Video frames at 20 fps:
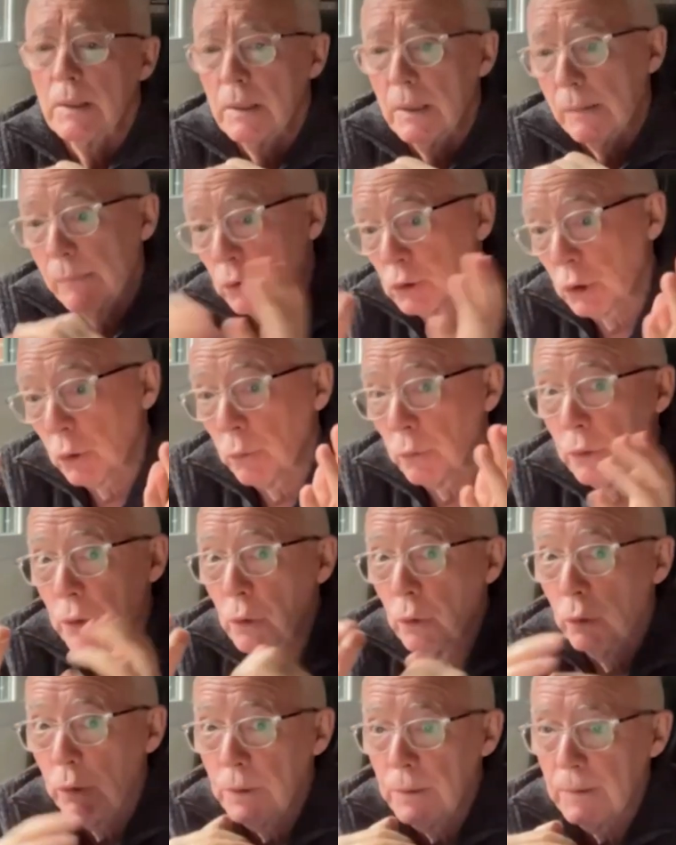Hemos
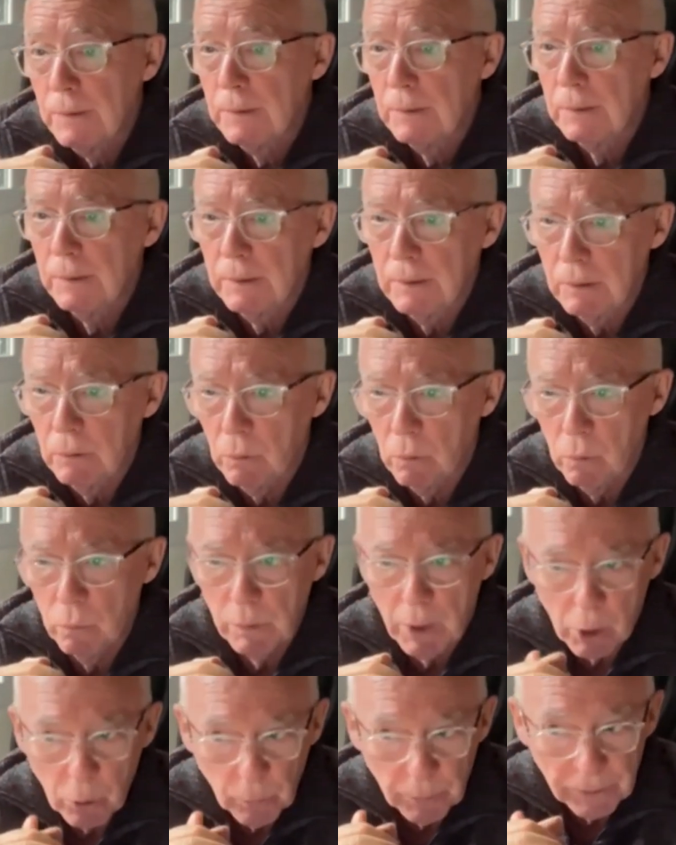conocido hoy eh,
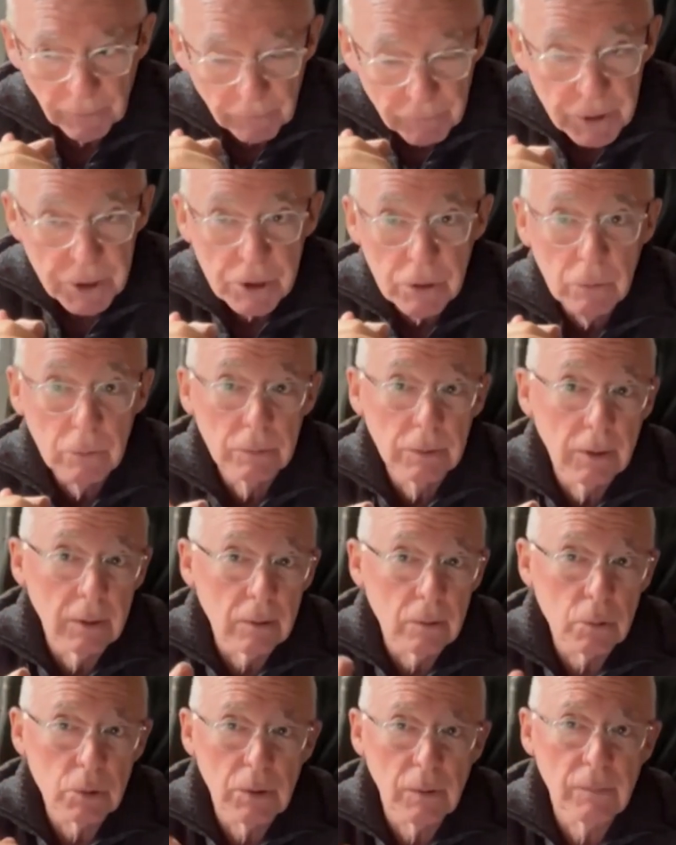una nueva decisión de la
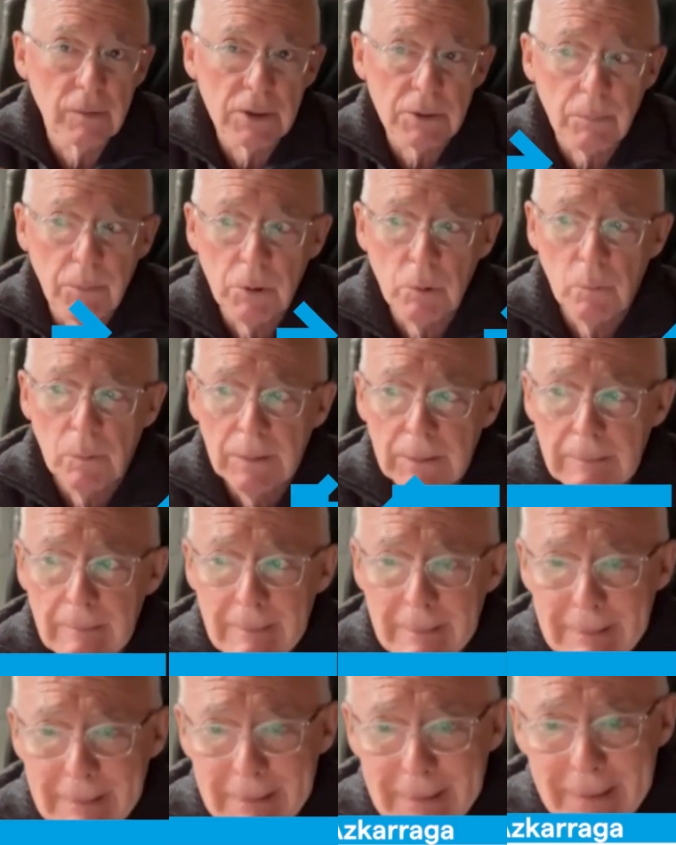justicia española
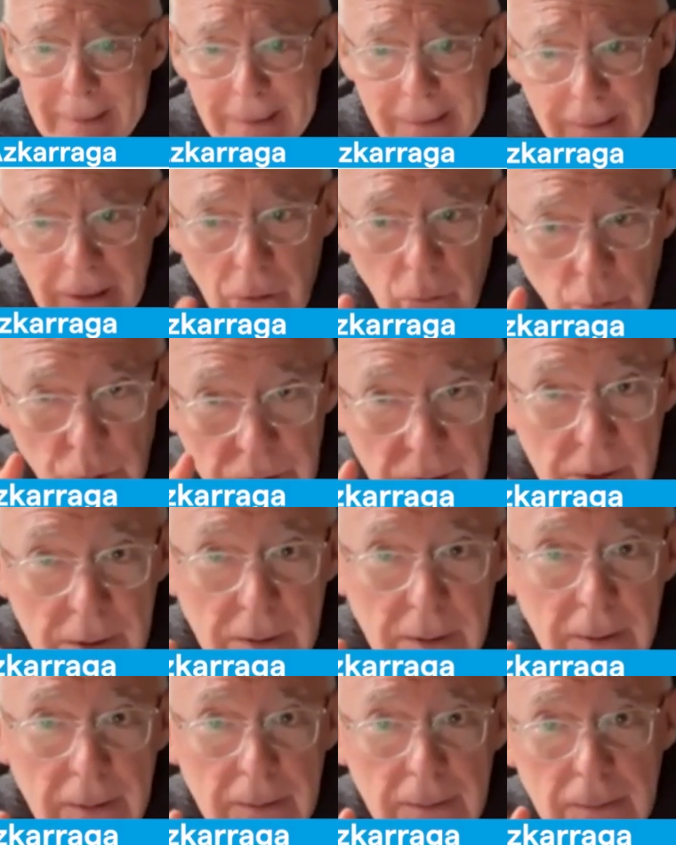que
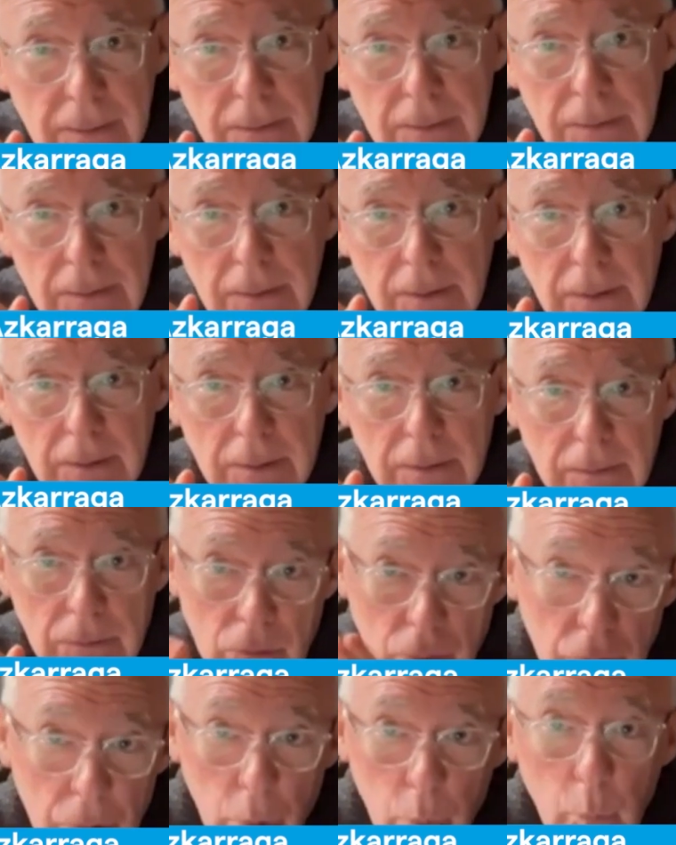consiste en
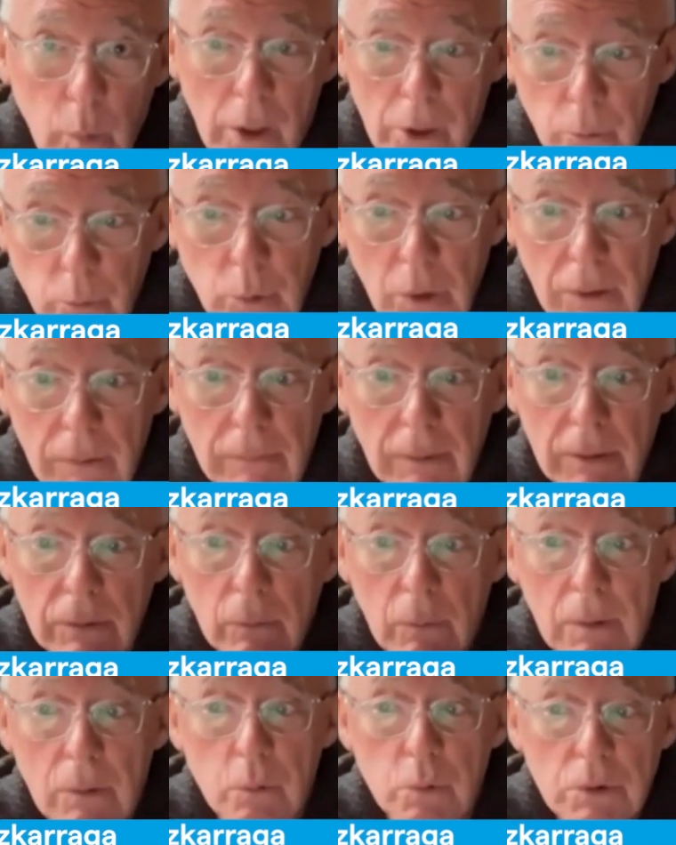continuar utilizando
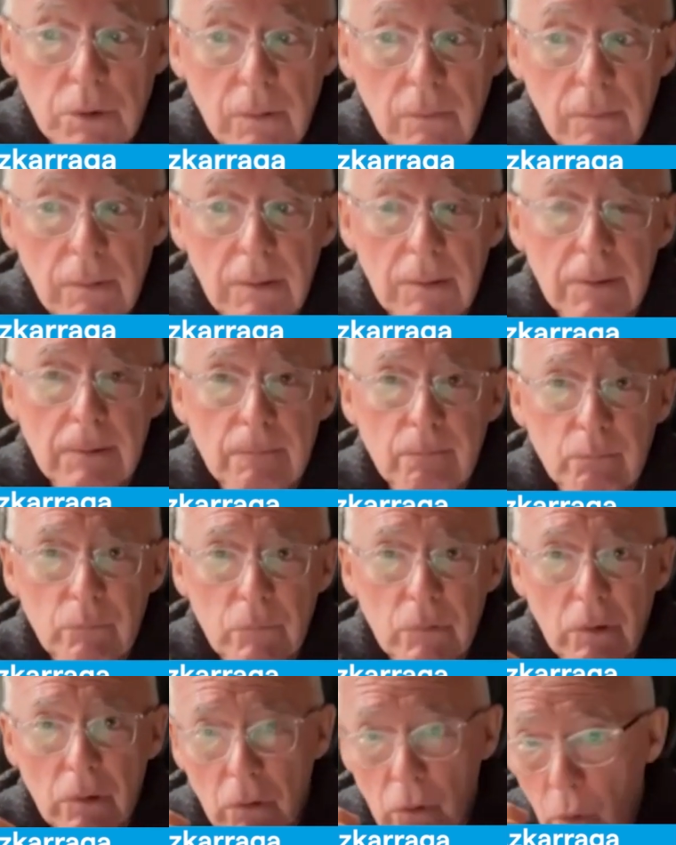la justicia
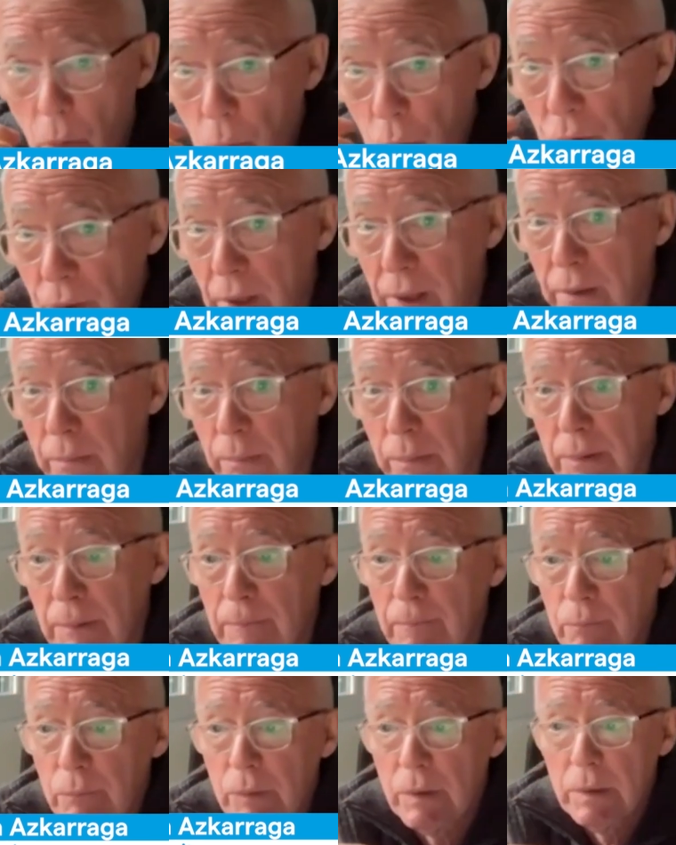como un arma
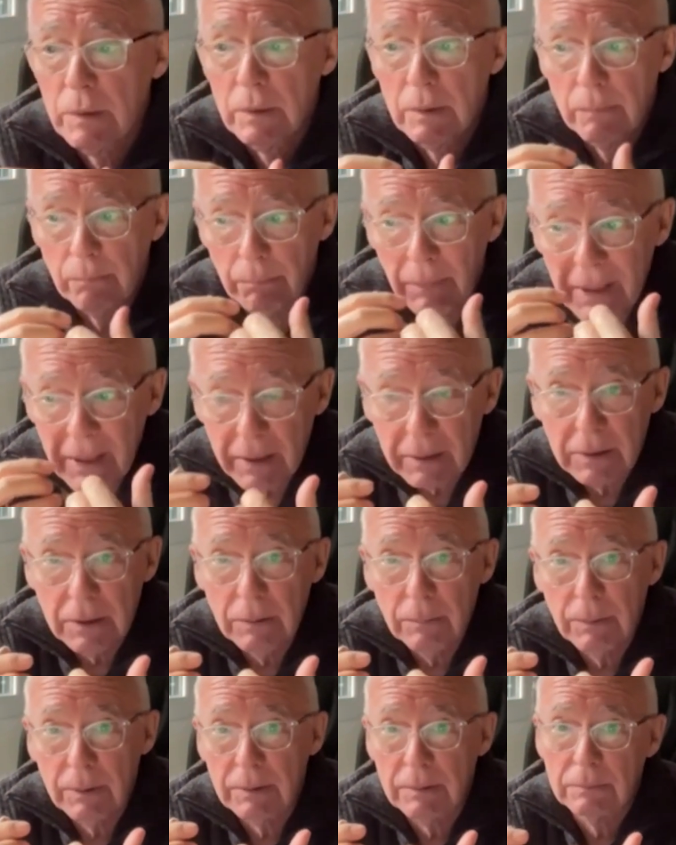
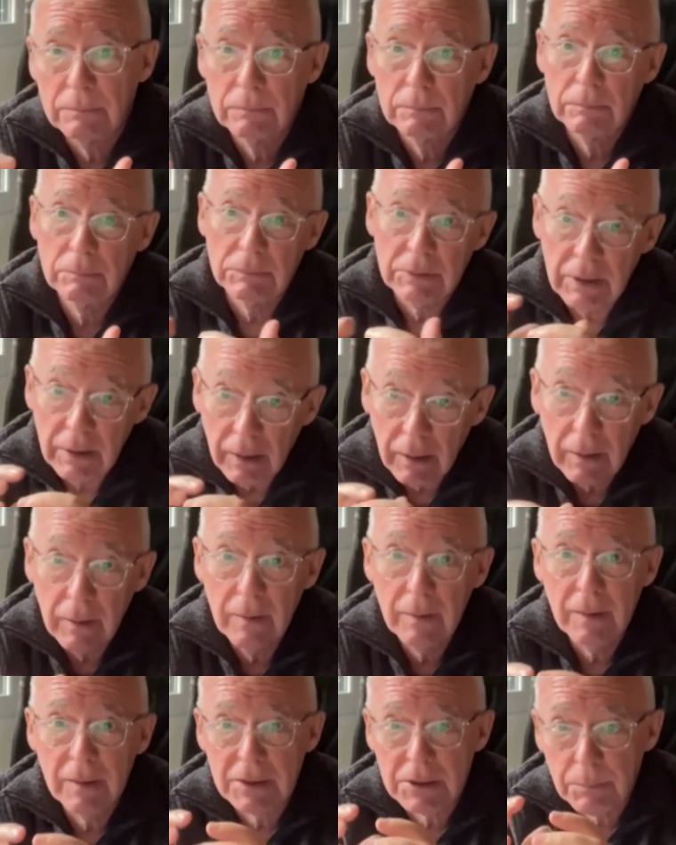vengativa
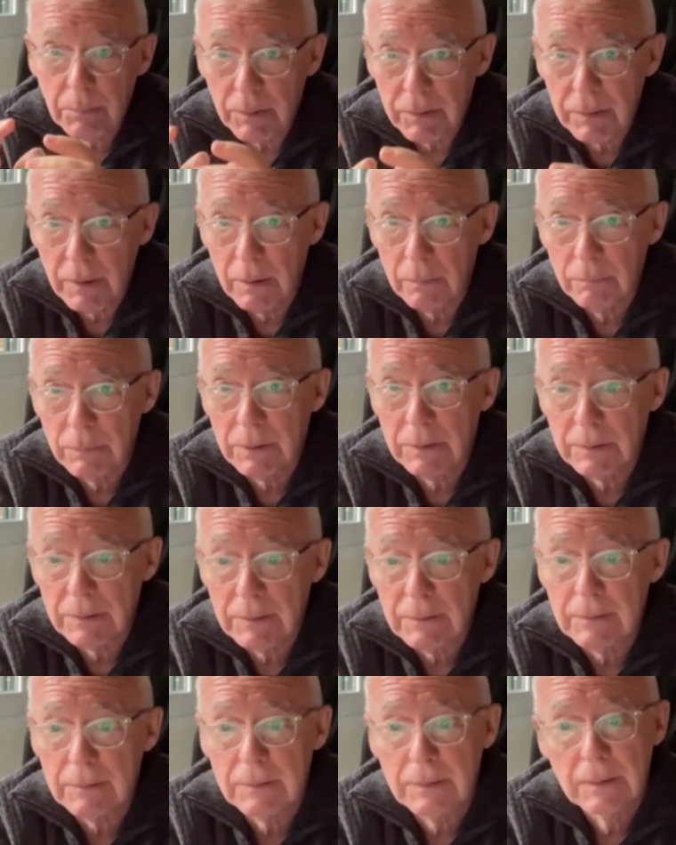dirigida
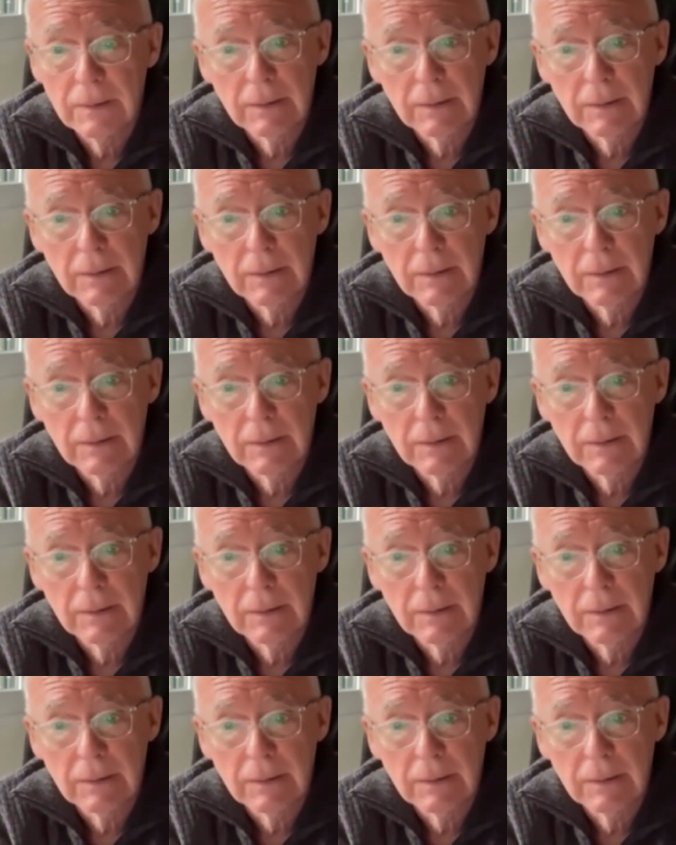especialmente